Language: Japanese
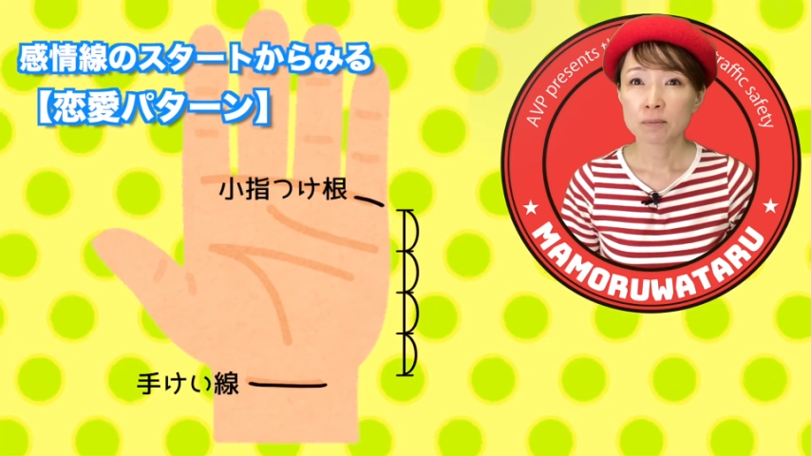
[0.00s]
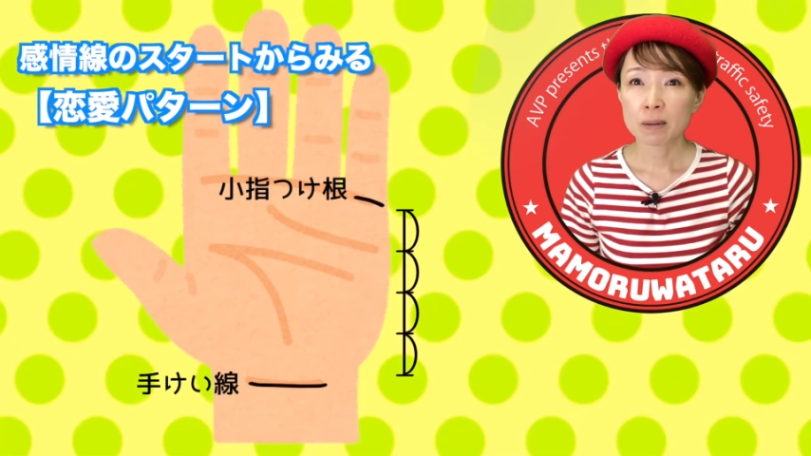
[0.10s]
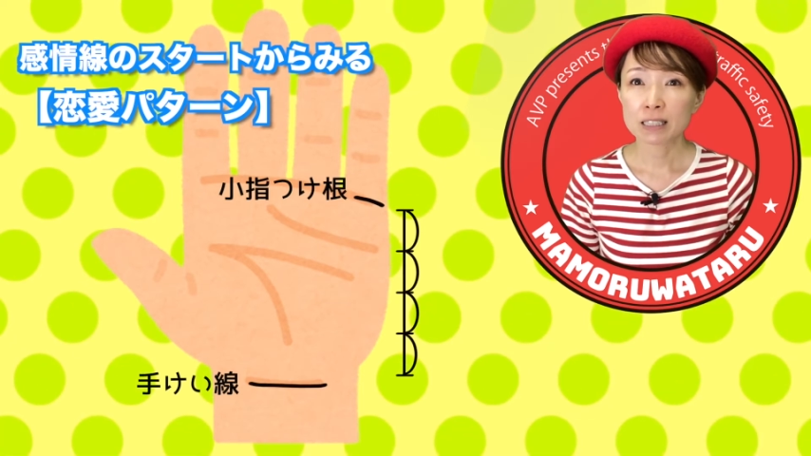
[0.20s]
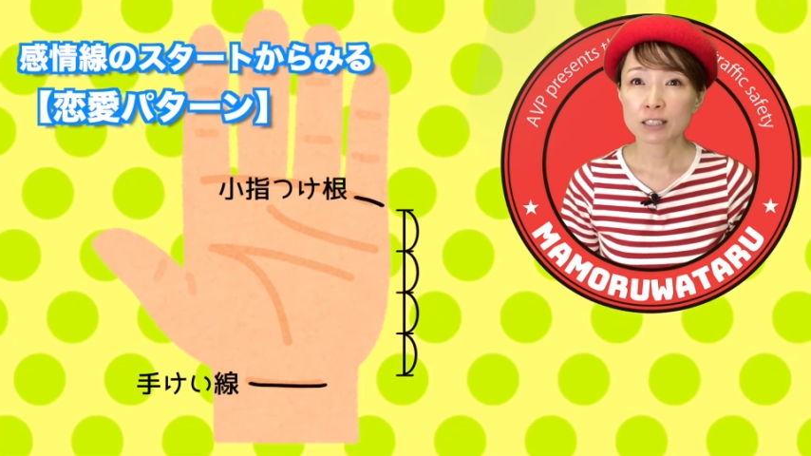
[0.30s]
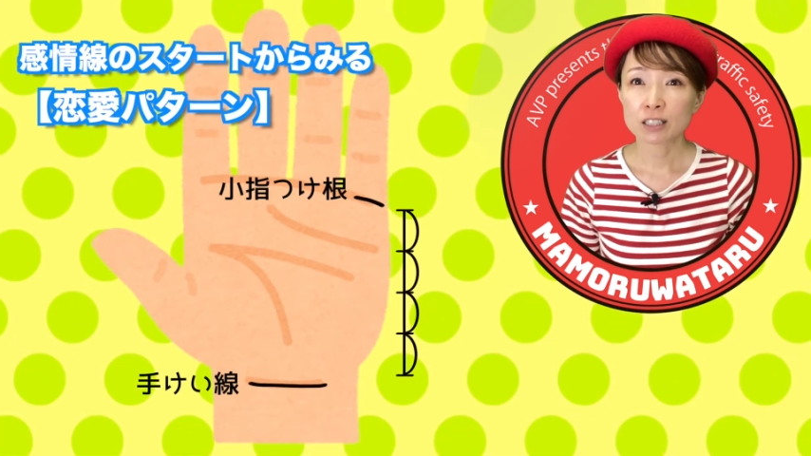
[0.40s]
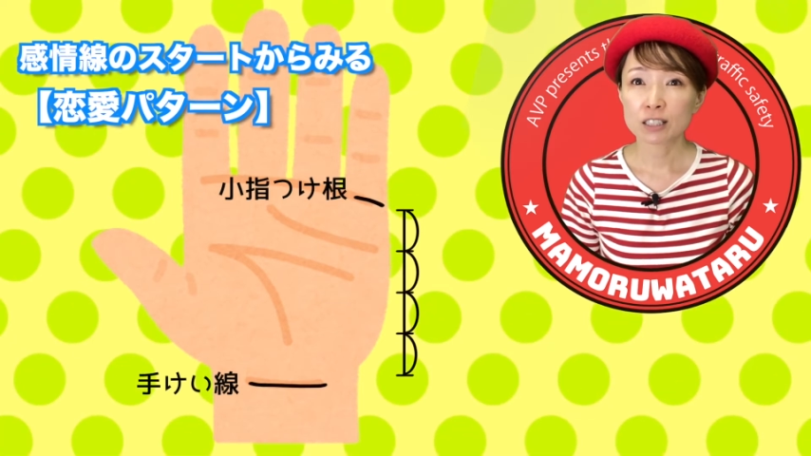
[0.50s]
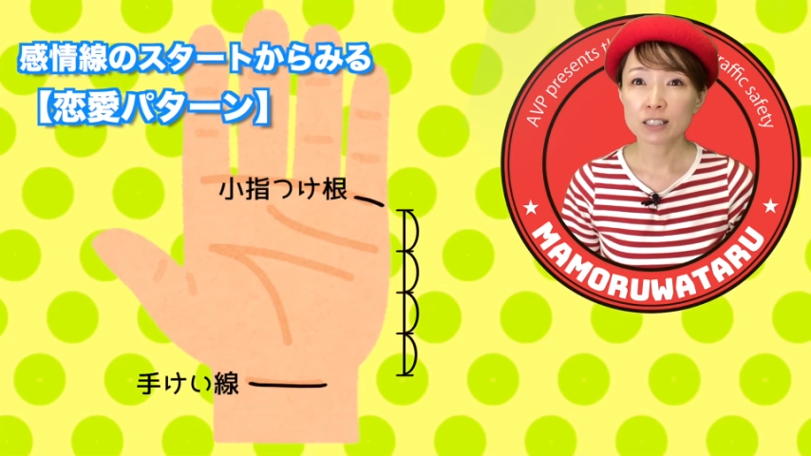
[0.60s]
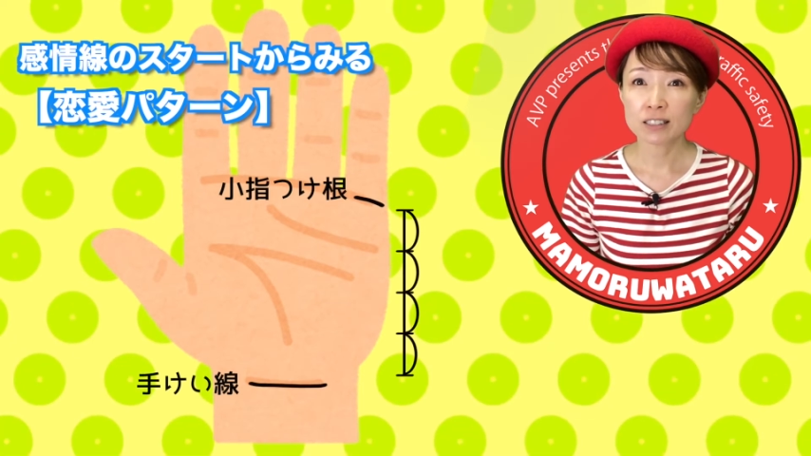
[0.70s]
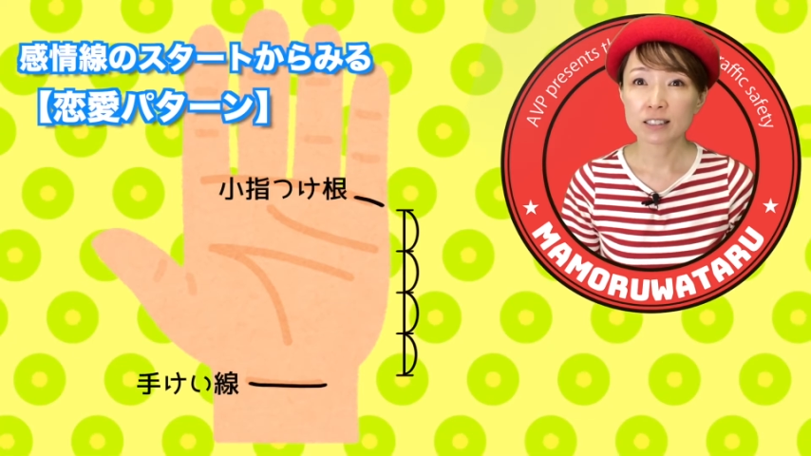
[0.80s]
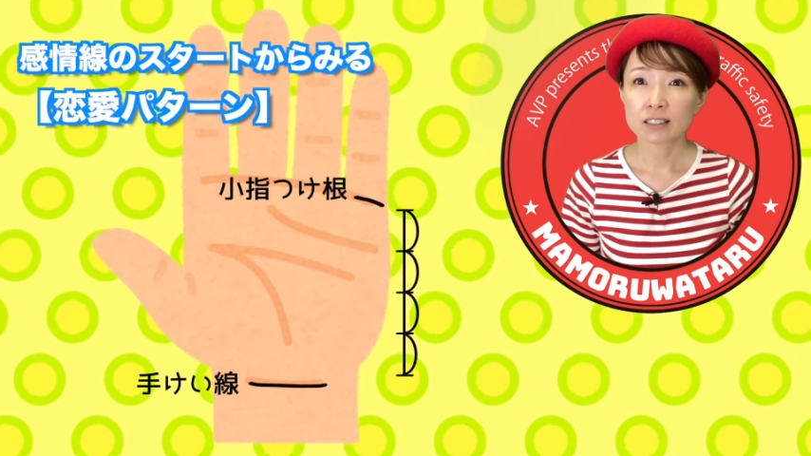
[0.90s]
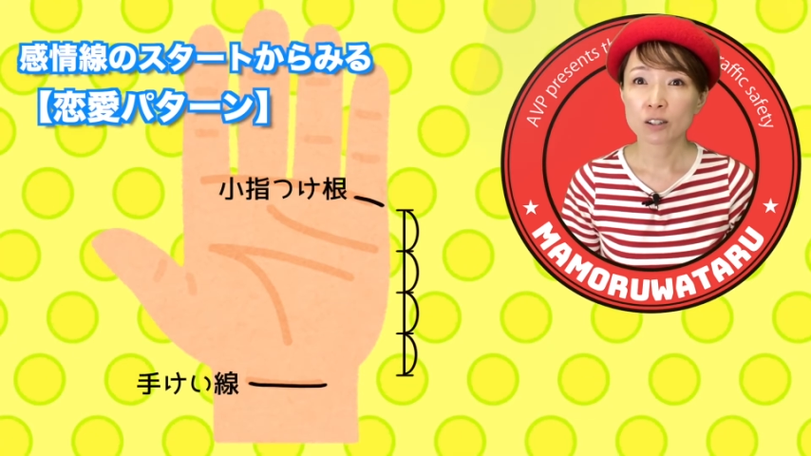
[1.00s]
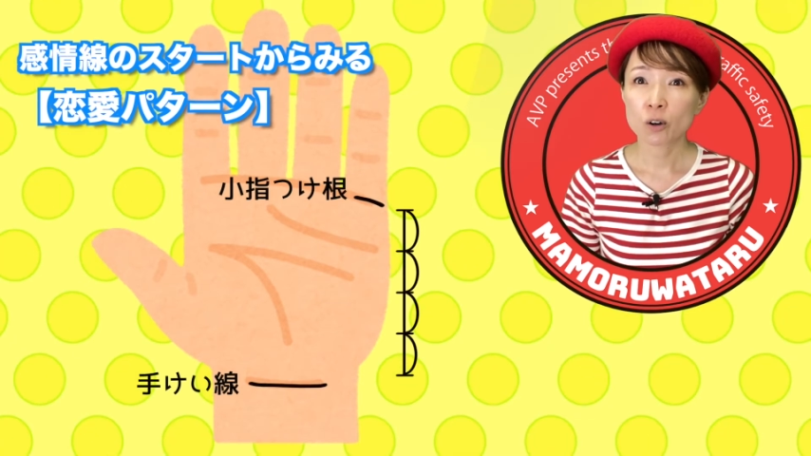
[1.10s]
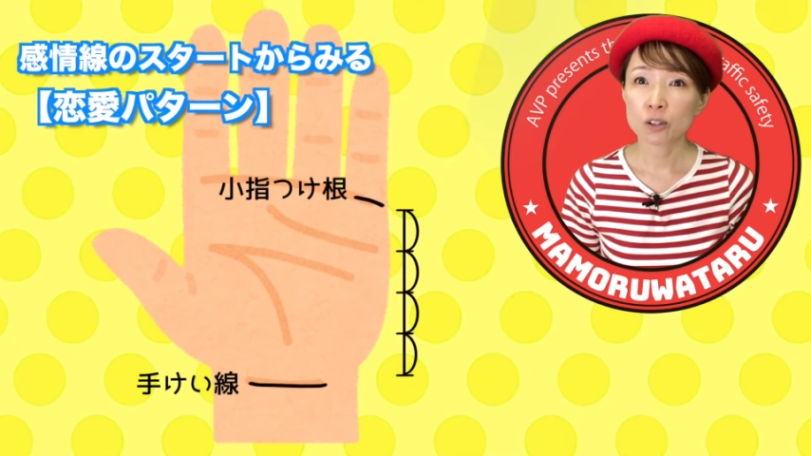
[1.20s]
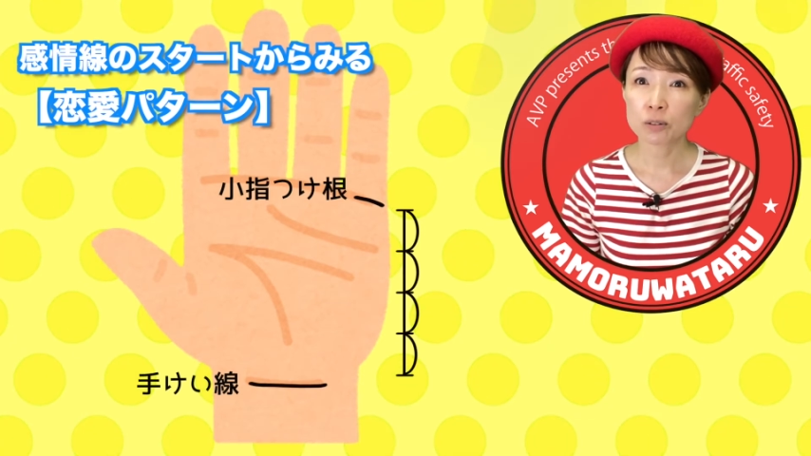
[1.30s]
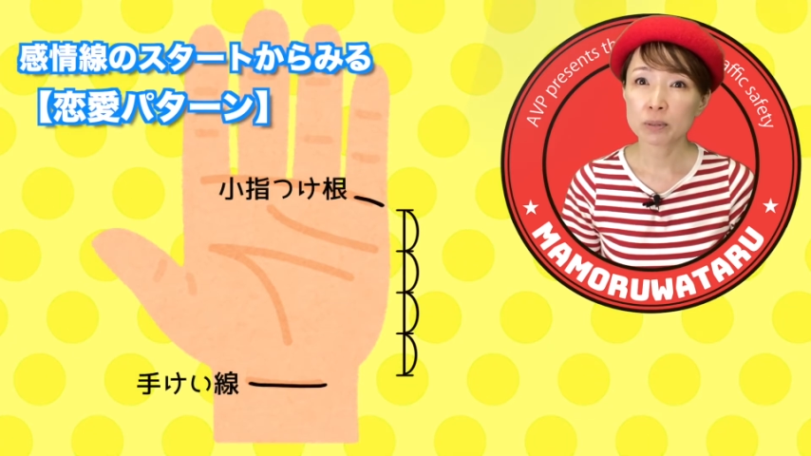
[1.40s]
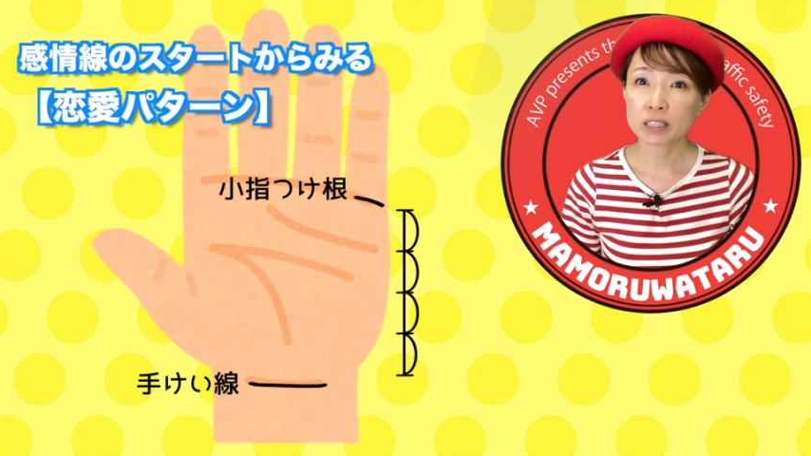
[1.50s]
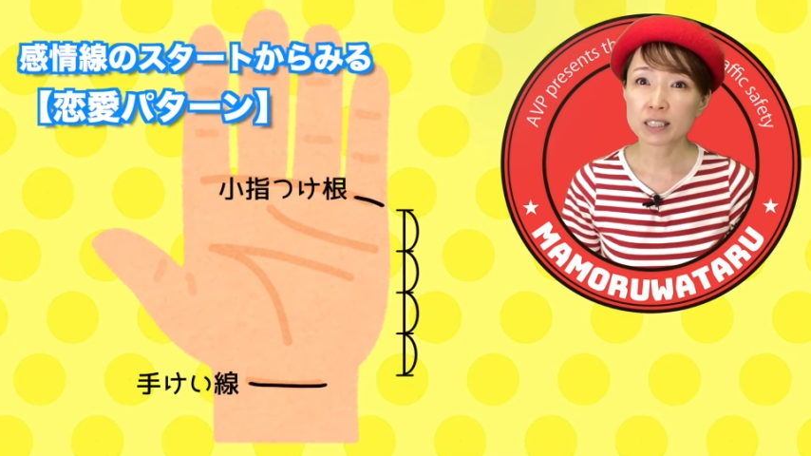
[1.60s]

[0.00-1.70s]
うまず小指